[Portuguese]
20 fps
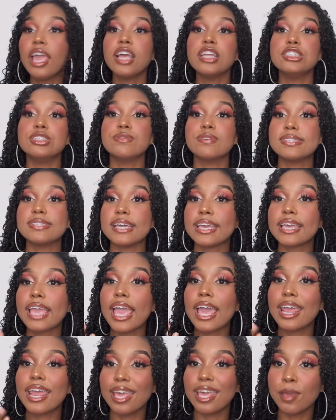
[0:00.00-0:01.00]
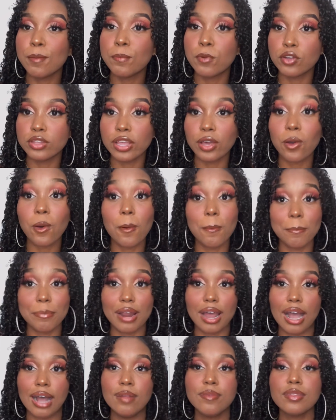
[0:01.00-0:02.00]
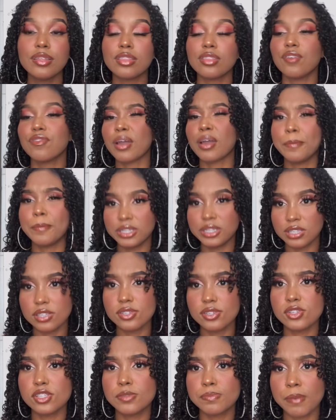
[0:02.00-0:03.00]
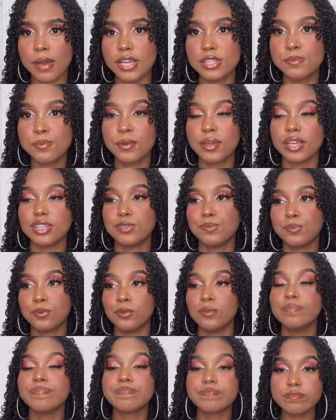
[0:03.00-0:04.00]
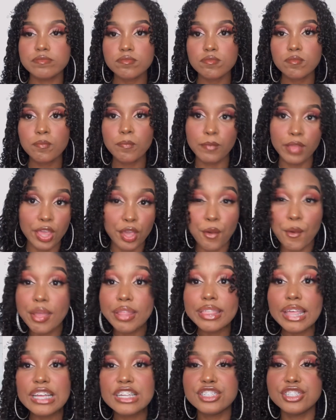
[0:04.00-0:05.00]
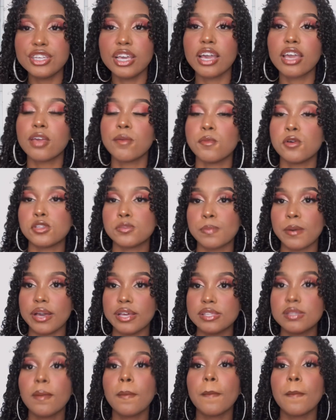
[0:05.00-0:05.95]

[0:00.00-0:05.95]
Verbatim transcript: De você querer e poder comprar, não ficar pedindo a seus pais, porque, tipo, eu entendia que meus pais